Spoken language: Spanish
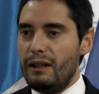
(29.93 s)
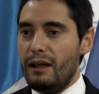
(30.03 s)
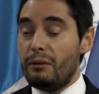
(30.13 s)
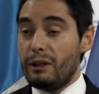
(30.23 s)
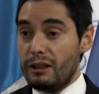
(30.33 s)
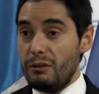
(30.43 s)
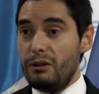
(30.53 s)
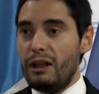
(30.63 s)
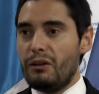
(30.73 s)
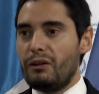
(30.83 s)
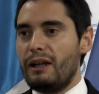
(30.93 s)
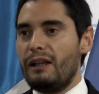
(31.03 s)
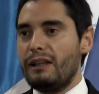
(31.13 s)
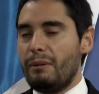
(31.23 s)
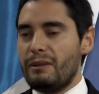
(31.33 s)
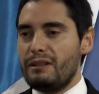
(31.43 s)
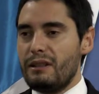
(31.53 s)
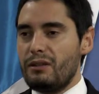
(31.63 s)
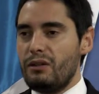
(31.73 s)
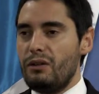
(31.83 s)
El objetivo de las jornadas de
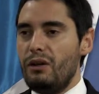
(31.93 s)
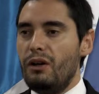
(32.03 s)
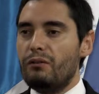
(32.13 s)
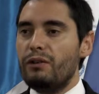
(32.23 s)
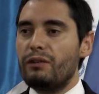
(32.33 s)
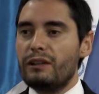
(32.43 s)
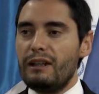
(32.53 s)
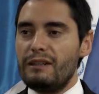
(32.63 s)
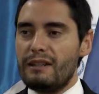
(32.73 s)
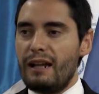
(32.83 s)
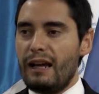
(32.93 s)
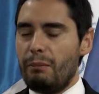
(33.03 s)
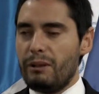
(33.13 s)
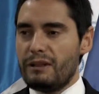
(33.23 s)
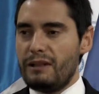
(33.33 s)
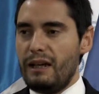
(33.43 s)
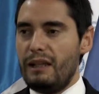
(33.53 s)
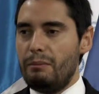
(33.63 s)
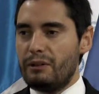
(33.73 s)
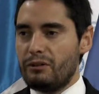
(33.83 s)
capacitación fue fortalecer las capacidades
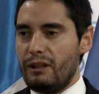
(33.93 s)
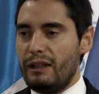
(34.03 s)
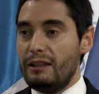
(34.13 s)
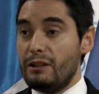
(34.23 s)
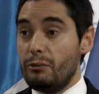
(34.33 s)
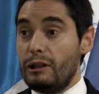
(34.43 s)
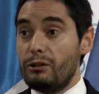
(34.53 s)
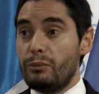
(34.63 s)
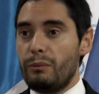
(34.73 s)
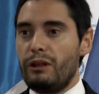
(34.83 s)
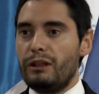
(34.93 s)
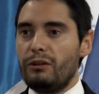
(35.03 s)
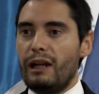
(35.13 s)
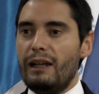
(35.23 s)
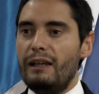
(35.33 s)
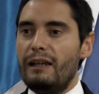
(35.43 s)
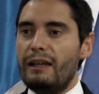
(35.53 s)
del personal del Tribunal Supremo Electoral